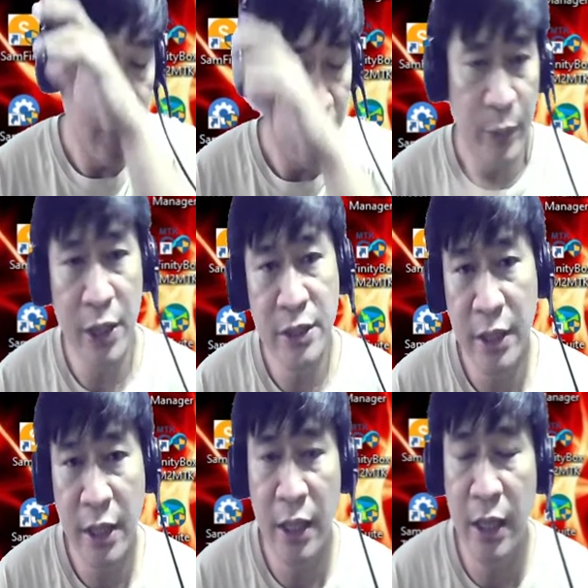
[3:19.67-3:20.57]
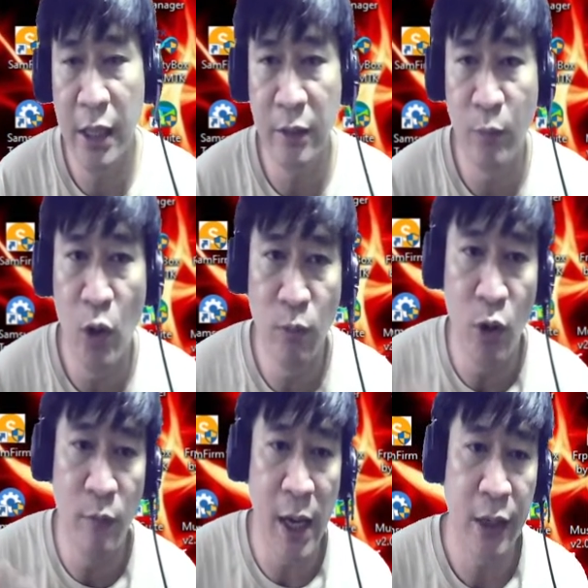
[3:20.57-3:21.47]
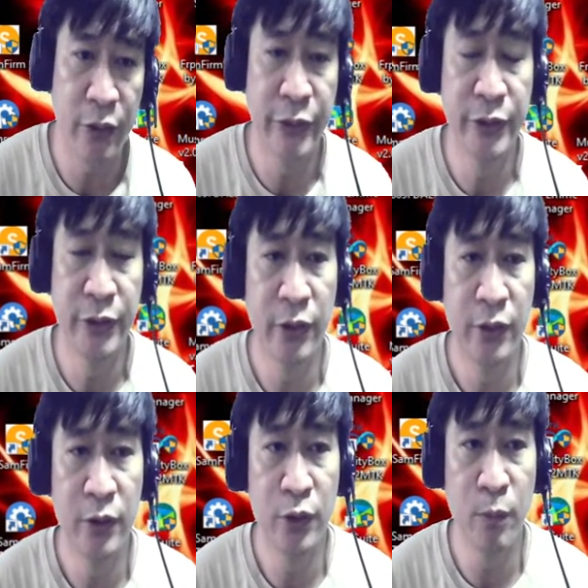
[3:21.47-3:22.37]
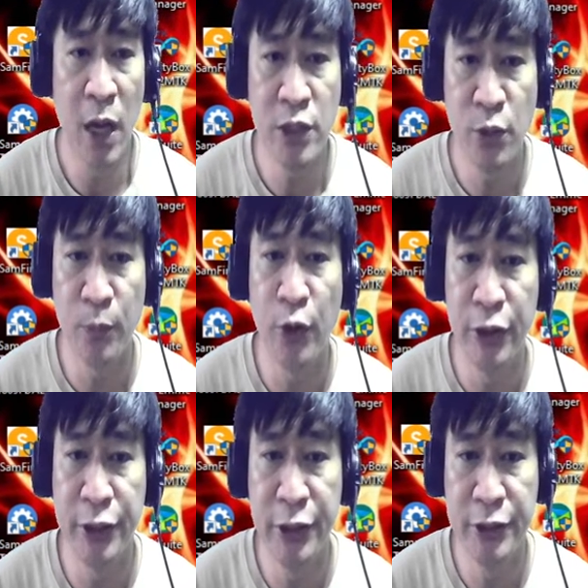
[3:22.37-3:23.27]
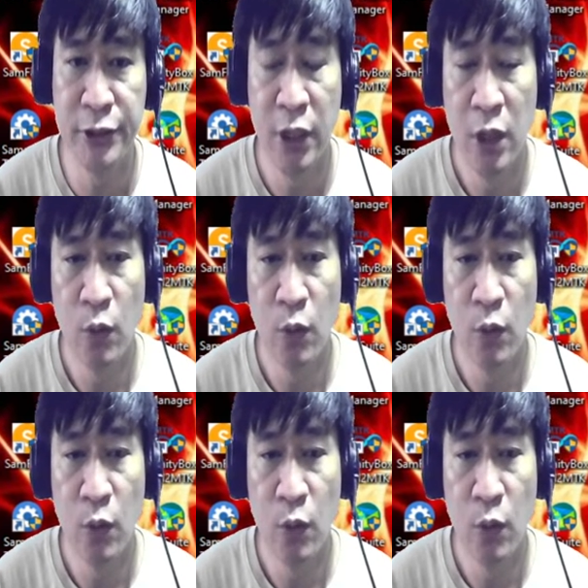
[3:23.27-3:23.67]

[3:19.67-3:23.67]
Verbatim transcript: President Bongbong Marcos no, yung mga supporters,